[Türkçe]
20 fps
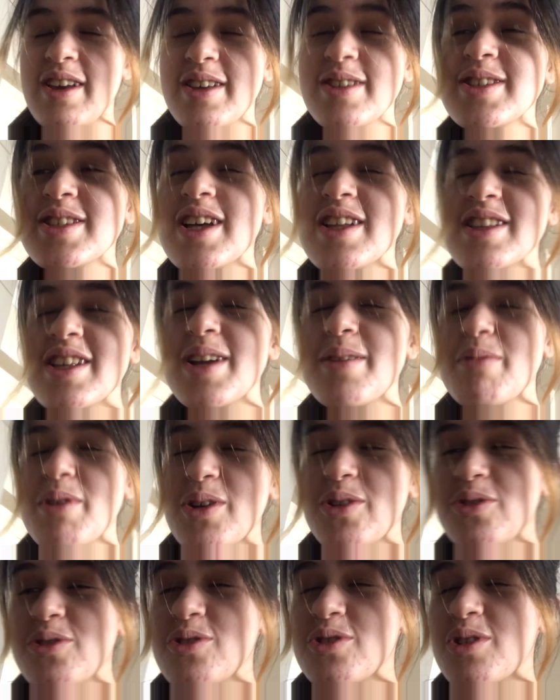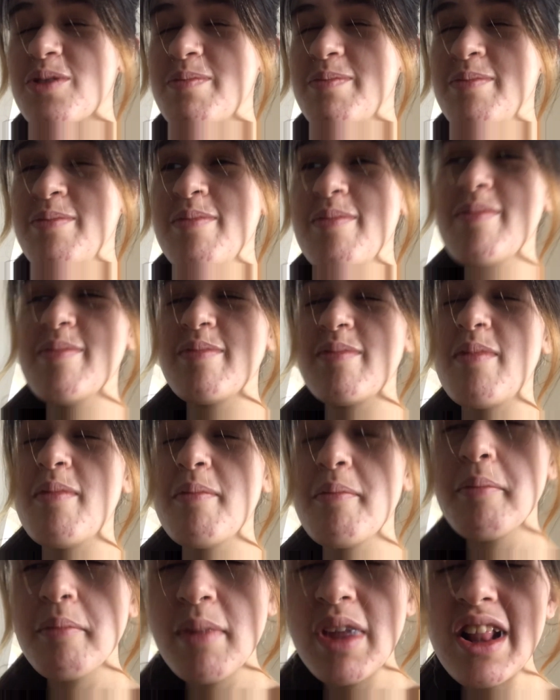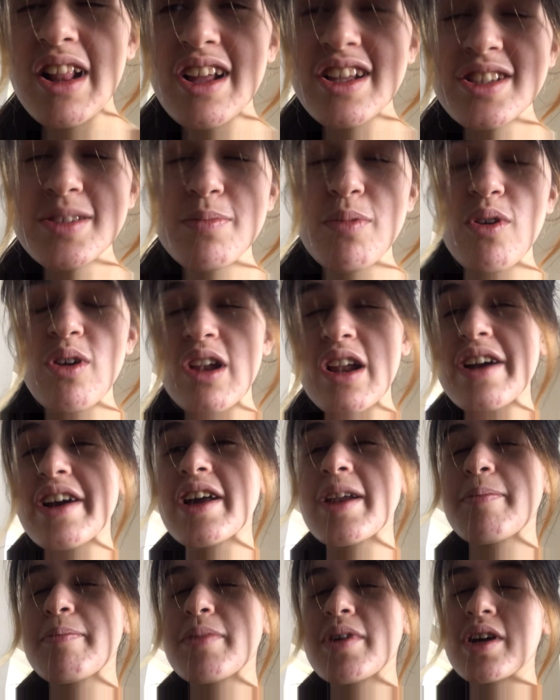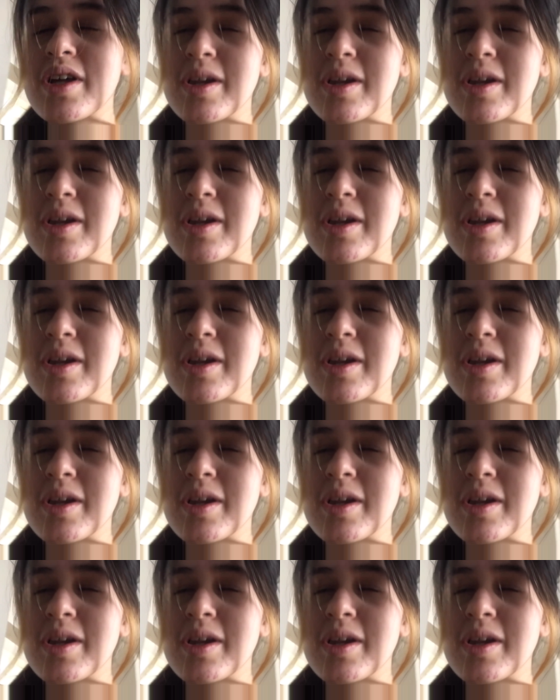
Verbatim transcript: İnsanlara bakıyorum. Millet böyle garip